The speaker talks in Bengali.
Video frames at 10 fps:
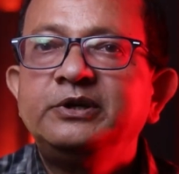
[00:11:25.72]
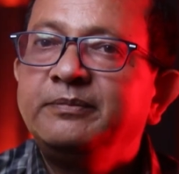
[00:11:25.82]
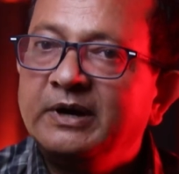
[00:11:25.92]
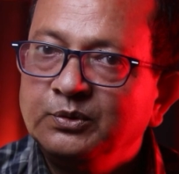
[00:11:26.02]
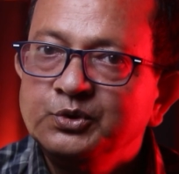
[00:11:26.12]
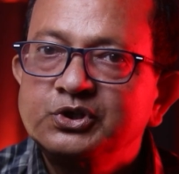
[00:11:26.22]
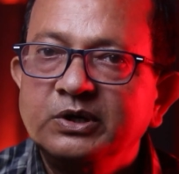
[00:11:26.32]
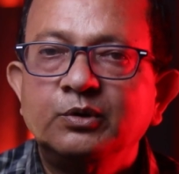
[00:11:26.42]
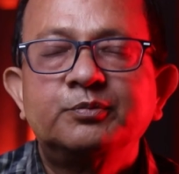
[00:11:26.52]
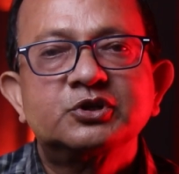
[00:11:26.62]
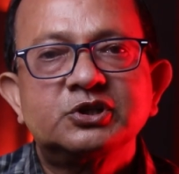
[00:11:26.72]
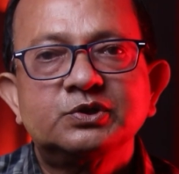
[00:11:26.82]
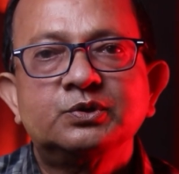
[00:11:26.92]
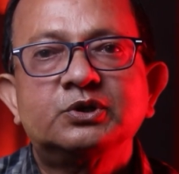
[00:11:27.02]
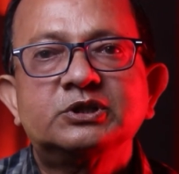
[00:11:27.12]
এই মানুষ ও
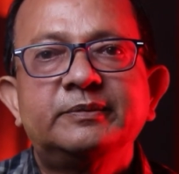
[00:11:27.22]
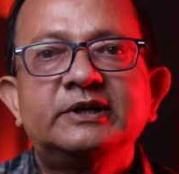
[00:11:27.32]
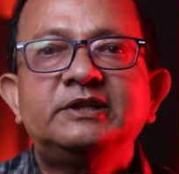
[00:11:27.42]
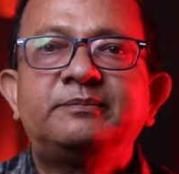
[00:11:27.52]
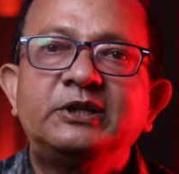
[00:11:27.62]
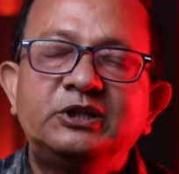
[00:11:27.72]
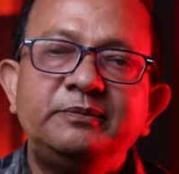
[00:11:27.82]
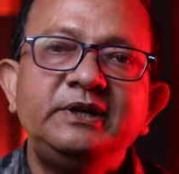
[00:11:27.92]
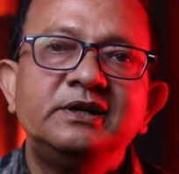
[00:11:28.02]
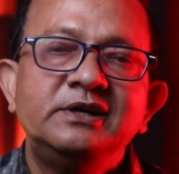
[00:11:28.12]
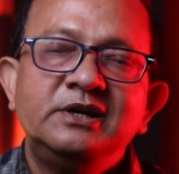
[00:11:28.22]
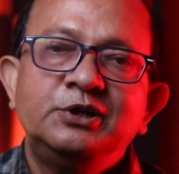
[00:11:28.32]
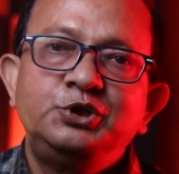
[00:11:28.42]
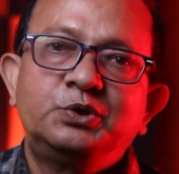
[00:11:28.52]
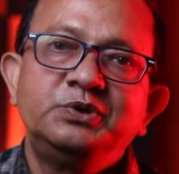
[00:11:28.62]
প্রশাসন কর্তা ব্যক্তির মাধ্যমে
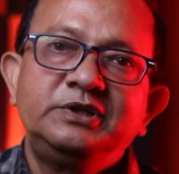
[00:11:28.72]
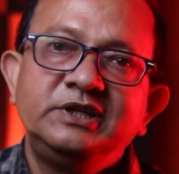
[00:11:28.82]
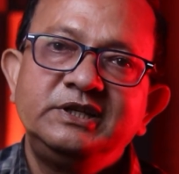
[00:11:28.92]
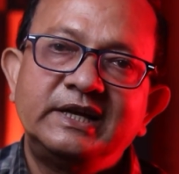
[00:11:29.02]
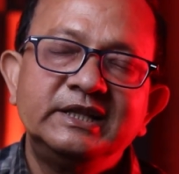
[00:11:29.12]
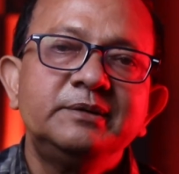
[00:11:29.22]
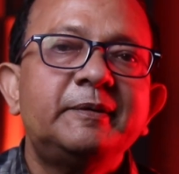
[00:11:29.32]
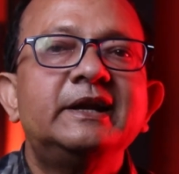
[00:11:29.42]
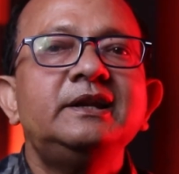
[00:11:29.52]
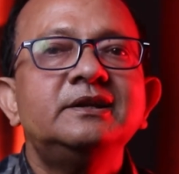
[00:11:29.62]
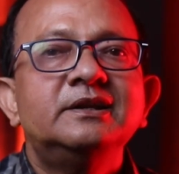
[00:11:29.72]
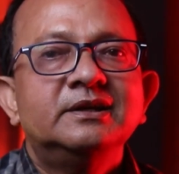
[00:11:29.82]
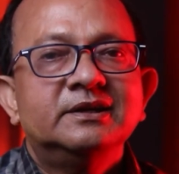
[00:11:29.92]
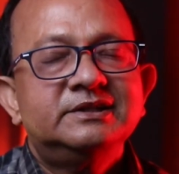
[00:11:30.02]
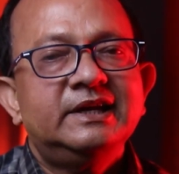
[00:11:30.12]
যখন তিনি জানতে পারেন
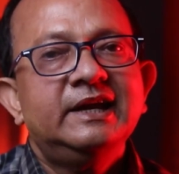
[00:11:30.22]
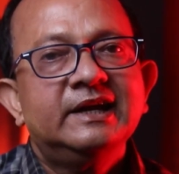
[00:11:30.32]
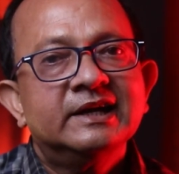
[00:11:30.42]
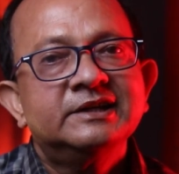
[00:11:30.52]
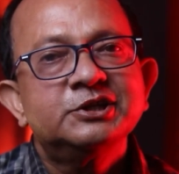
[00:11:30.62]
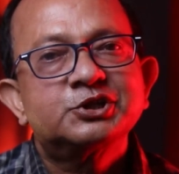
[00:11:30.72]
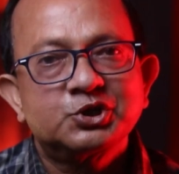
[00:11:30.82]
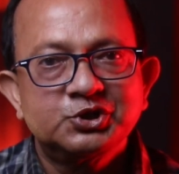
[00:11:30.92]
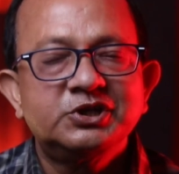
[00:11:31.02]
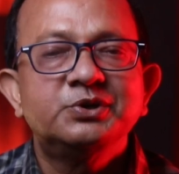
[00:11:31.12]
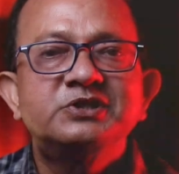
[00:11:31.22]
যে এই গানটির স্রষ্টা